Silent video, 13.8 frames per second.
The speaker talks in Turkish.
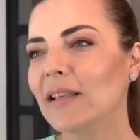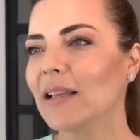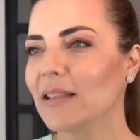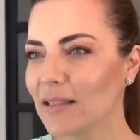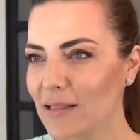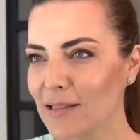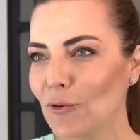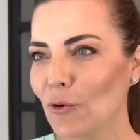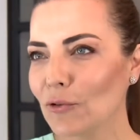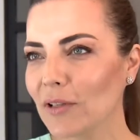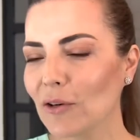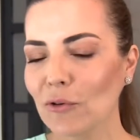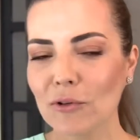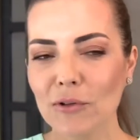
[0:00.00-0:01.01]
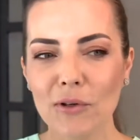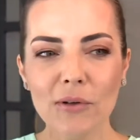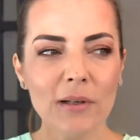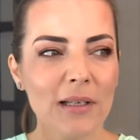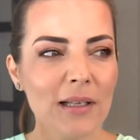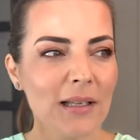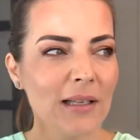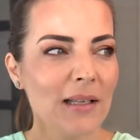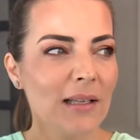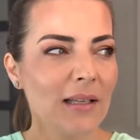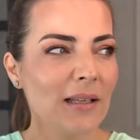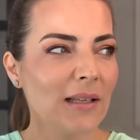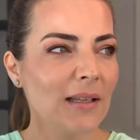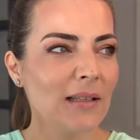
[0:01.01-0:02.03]
En hızlı onlar oluyor.
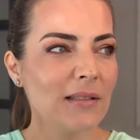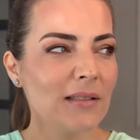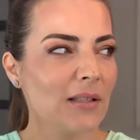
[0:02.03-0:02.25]
Ee,